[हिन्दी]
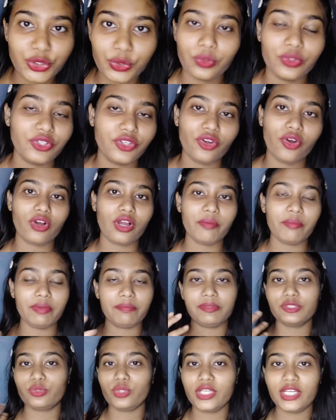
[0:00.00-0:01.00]
शूट किया होगा मेरे
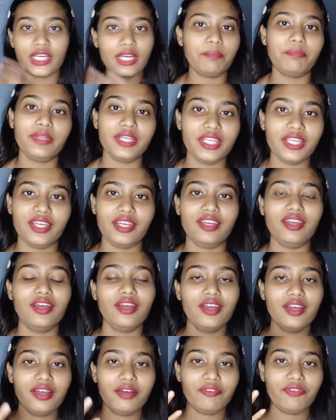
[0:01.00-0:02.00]
पास कोई क्लिप नहीं है
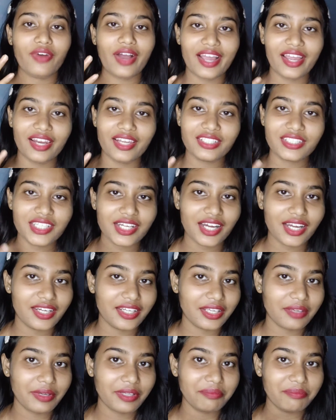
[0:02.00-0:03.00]
वो आईलेंस लगाने
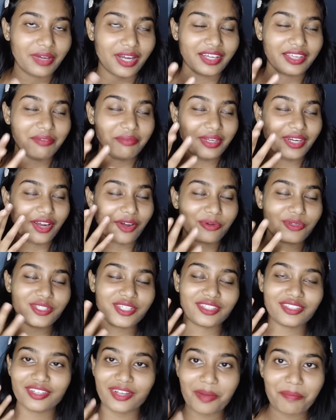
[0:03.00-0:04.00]
के बाद बाकी मेरी आंखों से
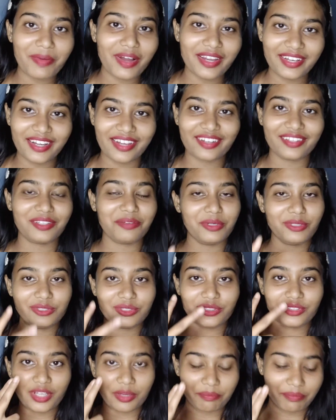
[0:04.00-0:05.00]
इतना पानी आ रहा था मैंने
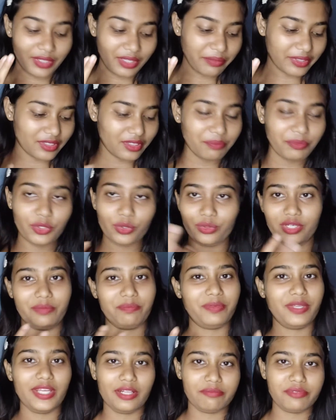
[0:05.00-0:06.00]
उसको तभी मतलब
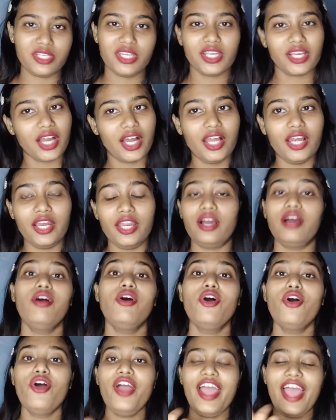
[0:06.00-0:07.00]
क्यूटिप के हेल्प से निकाल लिया
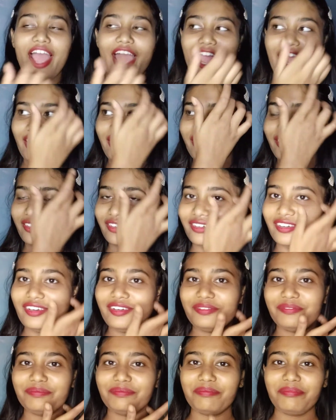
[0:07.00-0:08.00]
एंड uh,
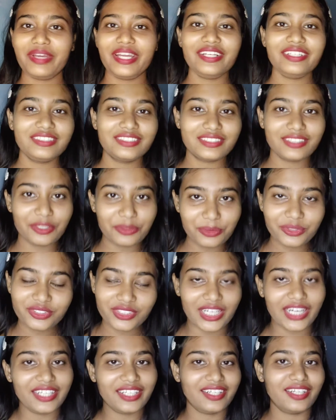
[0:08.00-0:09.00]
मैं ज़रूर
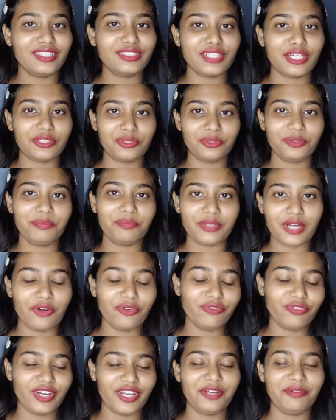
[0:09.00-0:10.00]
ट्राई करना चाहती हूँ
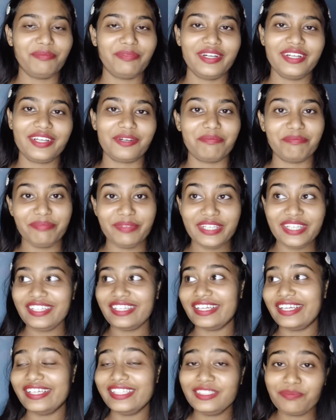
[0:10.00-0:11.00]
ब्राउन वाला बट अभी
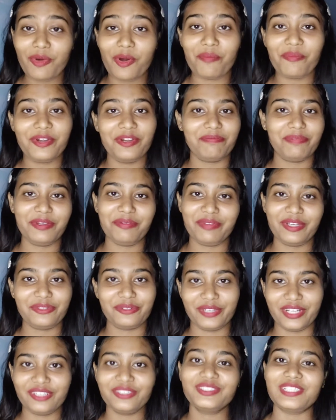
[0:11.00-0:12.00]
इस मोमेंट पे मैं
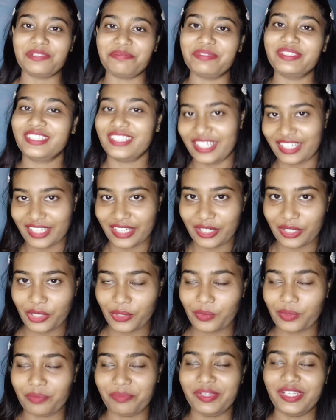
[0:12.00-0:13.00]
थोड़ा उस सदमे से निकली
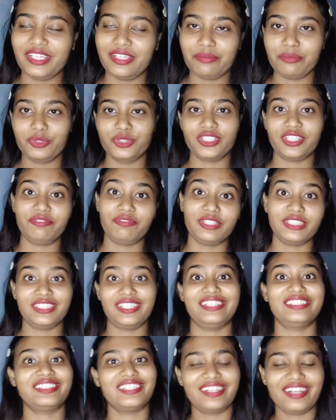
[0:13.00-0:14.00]
नहीं हूँ अभी कि मुझे फिर से
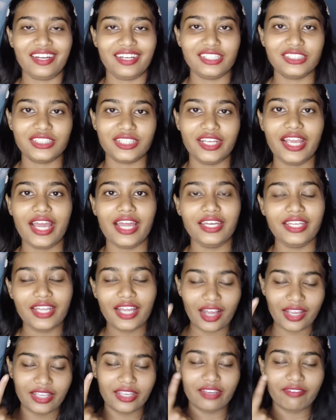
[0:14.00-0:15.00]
लेंस लगाना चाहिए
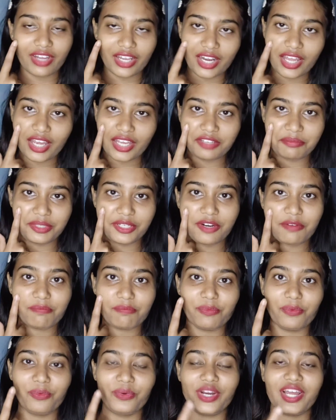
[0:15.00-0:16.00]
एंड ये वाला आई मेरा
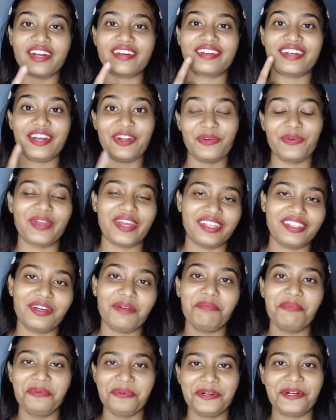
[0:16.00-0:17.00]
पूरा रेड हो गया था
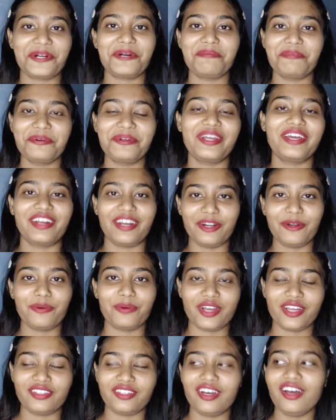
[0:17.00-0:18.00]
पूरा का पूरा रेड हो
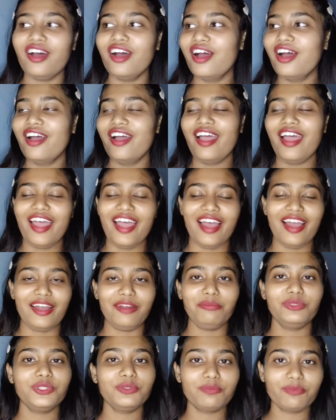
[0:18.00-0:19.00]
रहा था
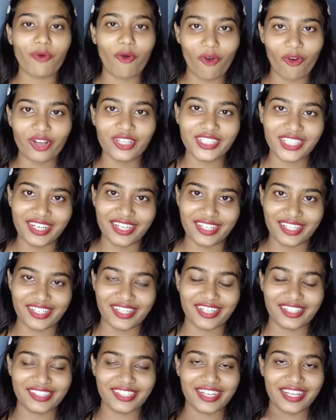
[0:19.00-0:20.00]
एंड मुझे बहुत ज़्यादा डर लग
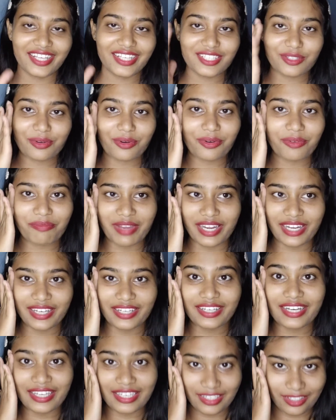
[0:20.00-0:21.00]
रहा था सो तो मैंने
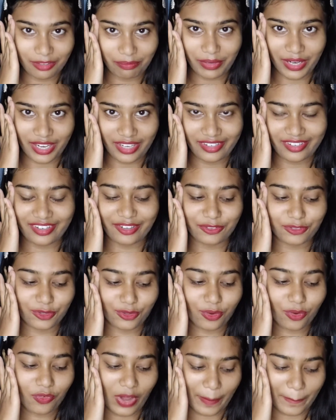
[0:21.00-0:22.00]
नहीं अप्लाई किया
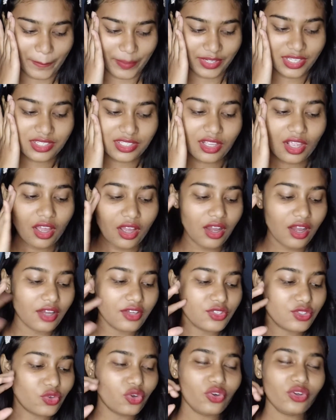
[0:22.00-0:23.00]
उसको वापस
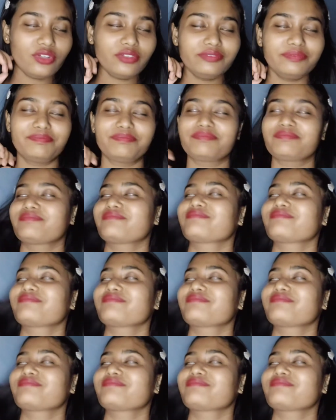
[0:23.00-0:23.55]
सो so,